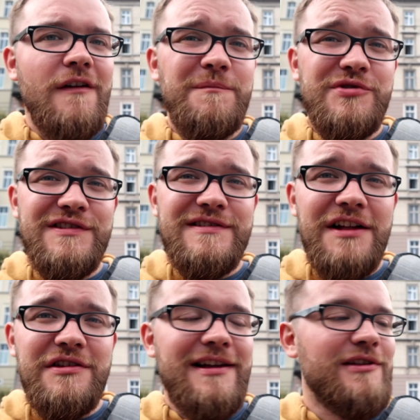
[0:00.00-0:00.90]
w
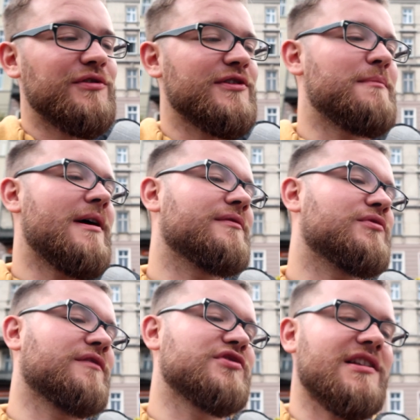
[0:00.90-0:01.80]
przystani na lody nie bawią
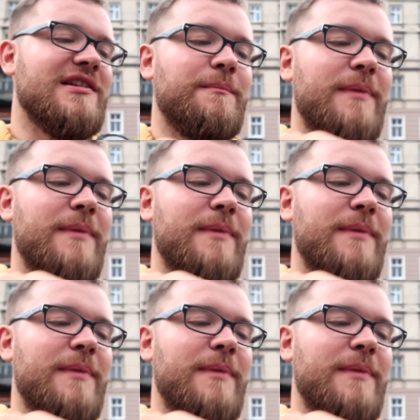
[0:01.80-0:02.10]
się w żadne